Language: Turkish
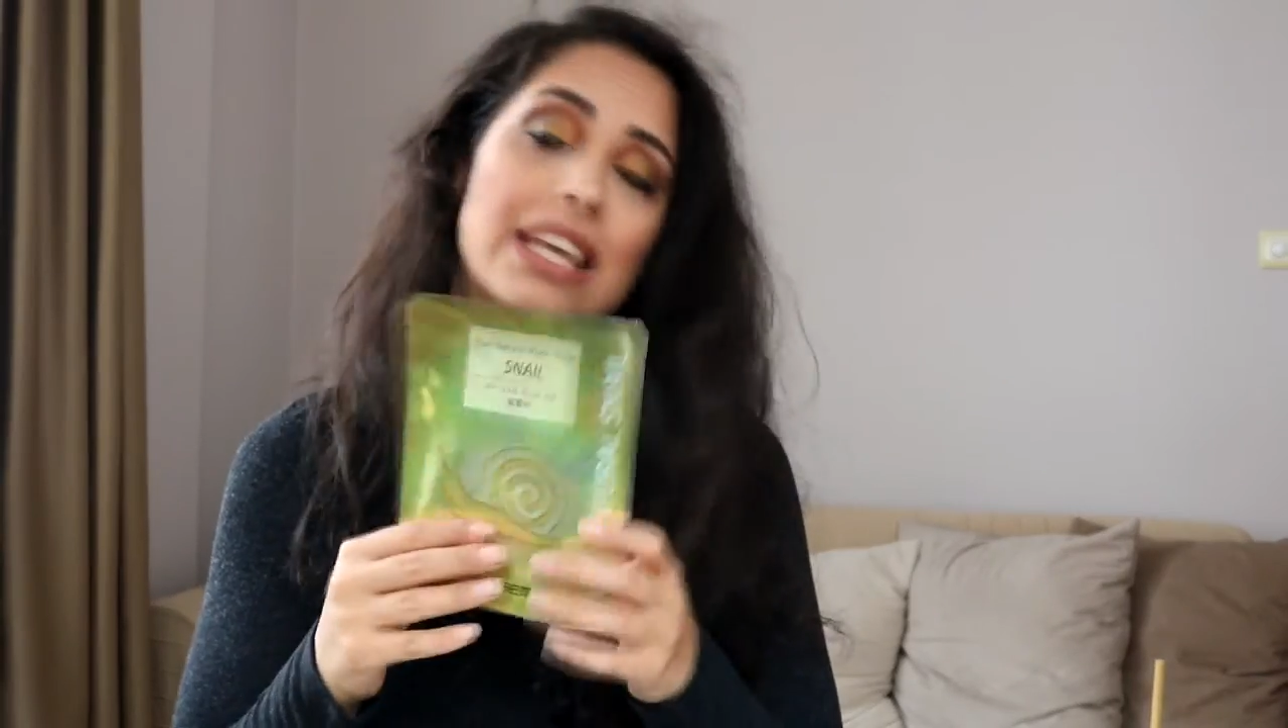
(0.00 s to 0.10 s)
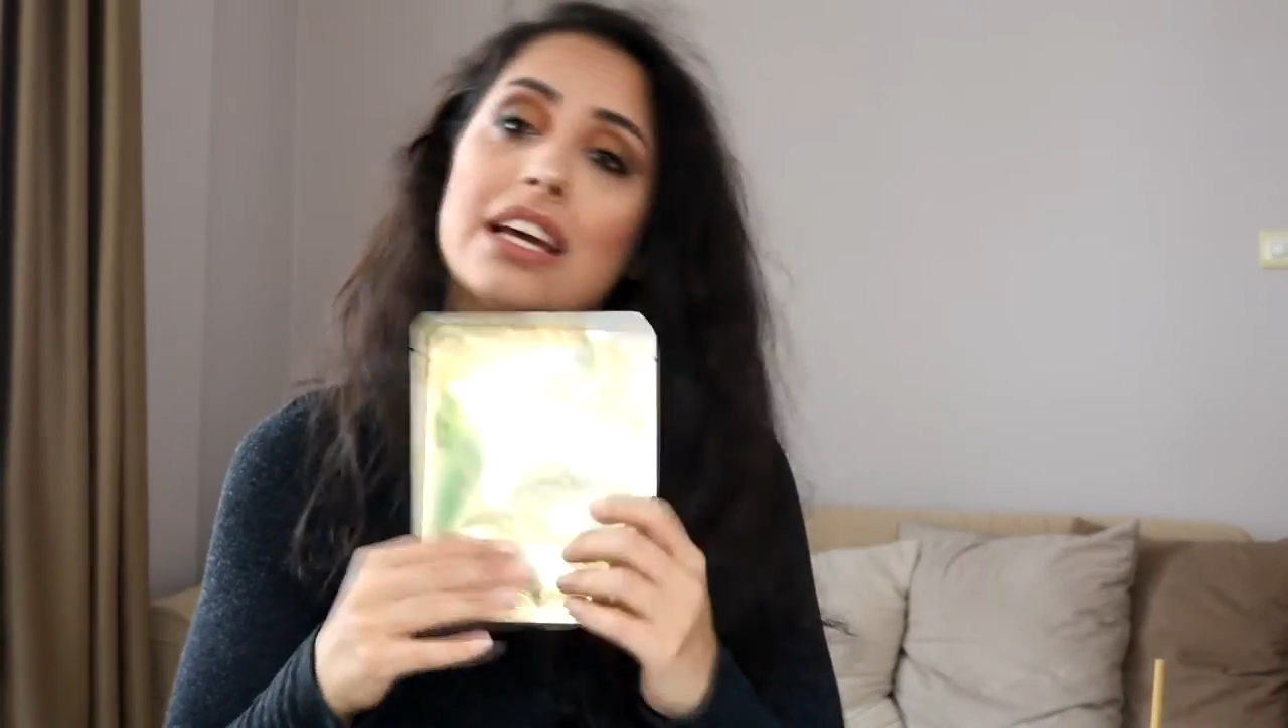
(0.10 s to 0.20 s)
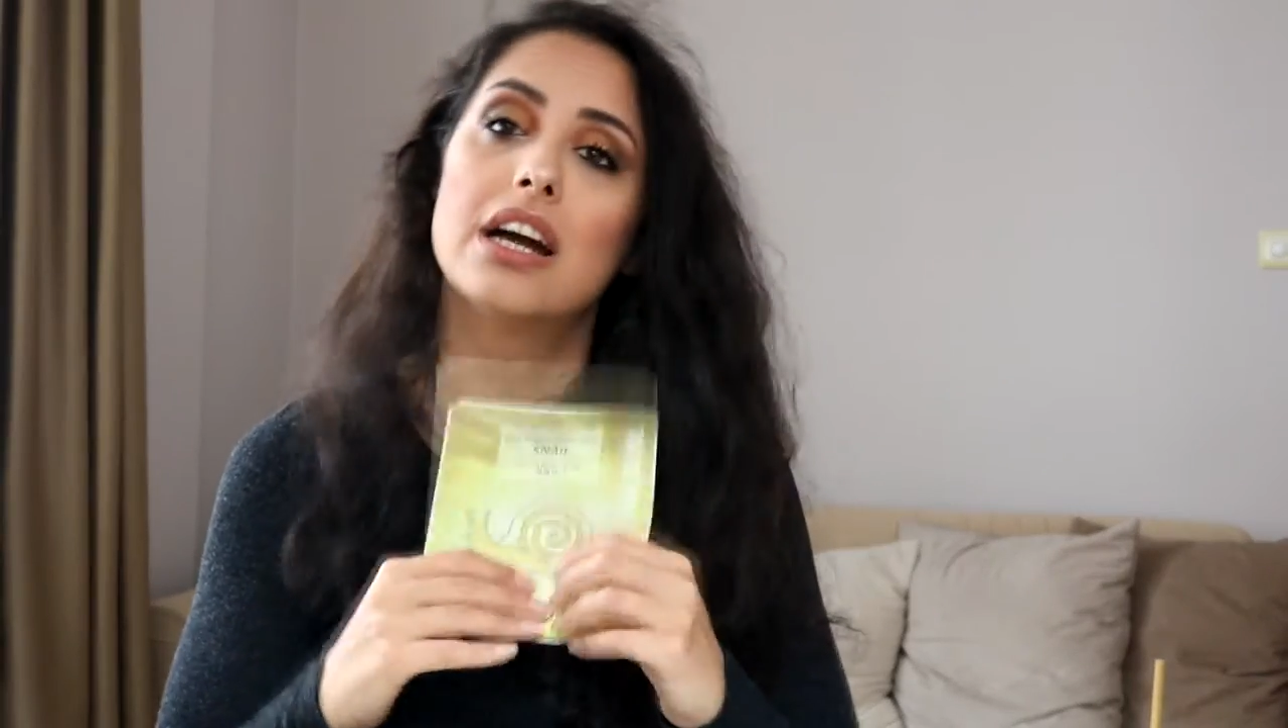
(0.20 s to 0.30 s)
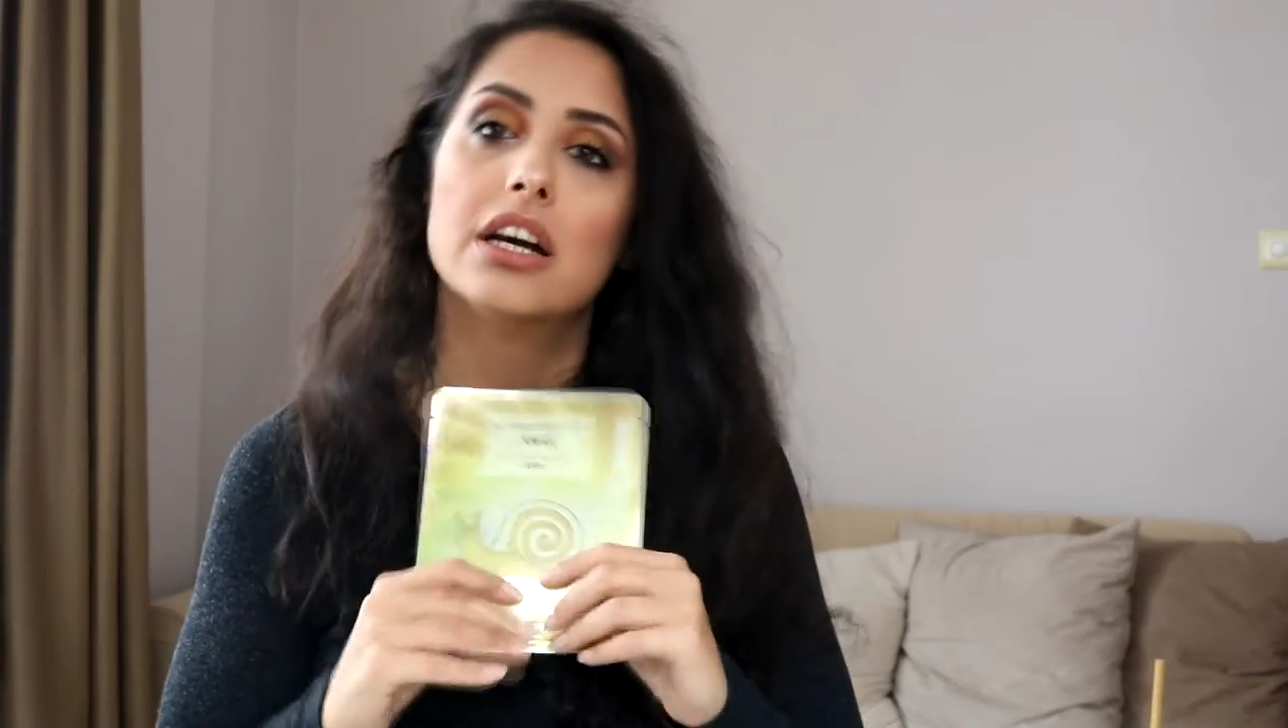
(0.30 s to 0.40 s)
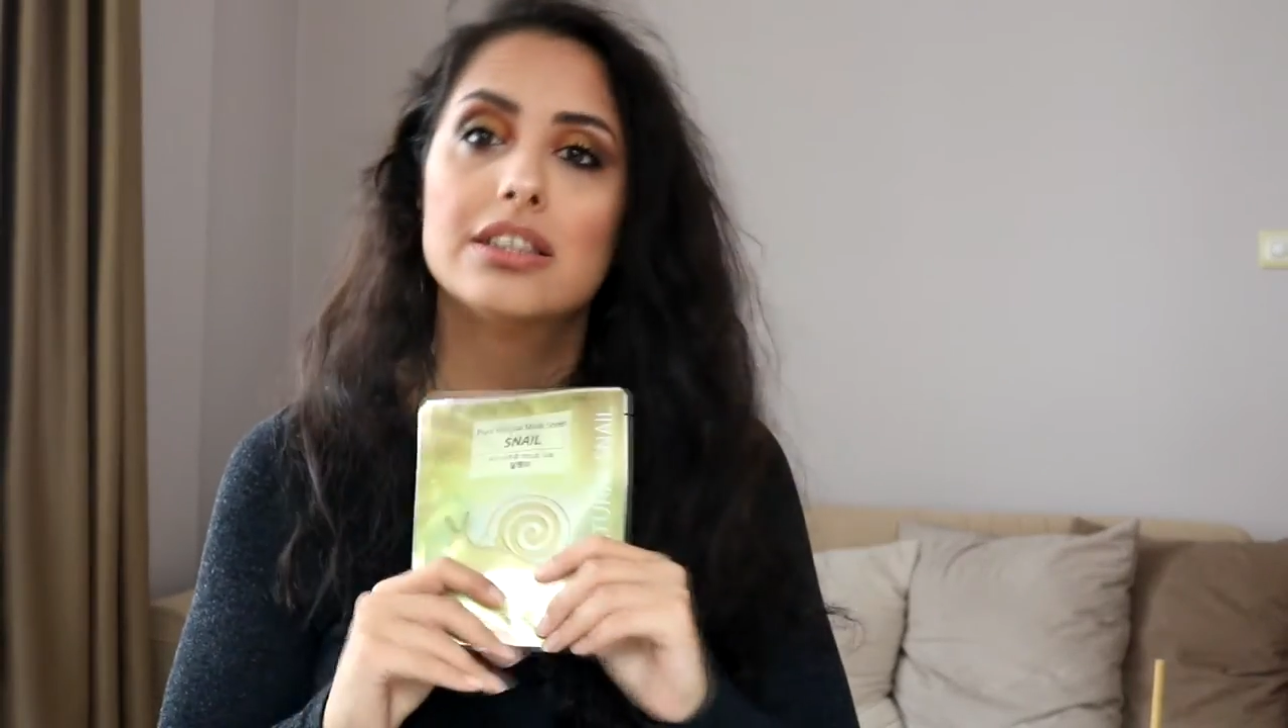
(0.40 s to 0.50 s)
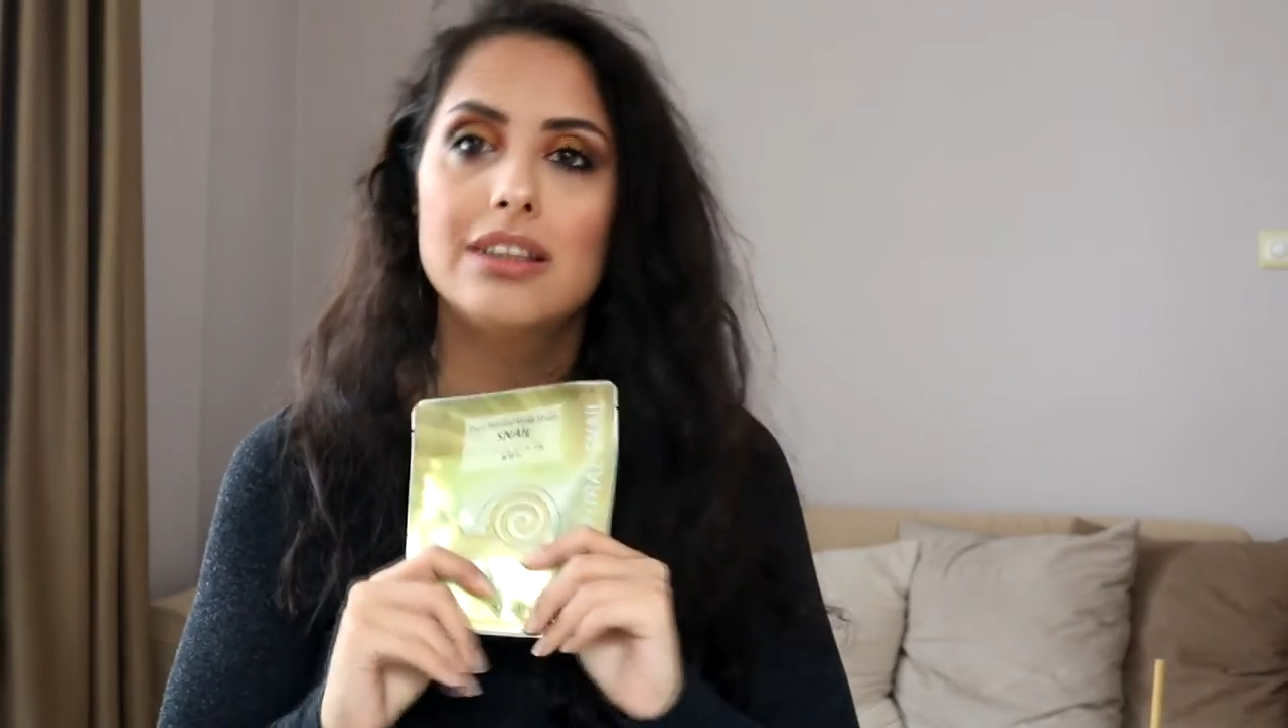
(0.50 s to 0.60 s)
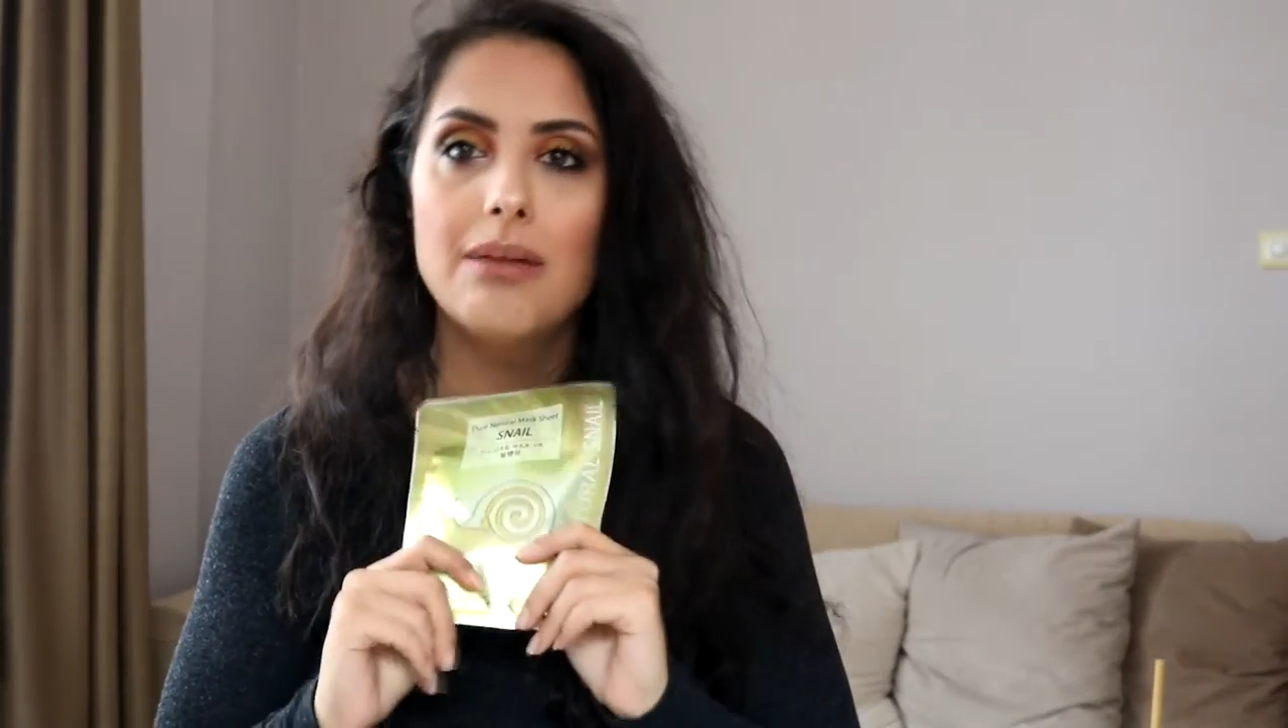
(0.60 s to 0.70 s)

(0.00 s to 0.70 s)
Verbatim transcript: dakika.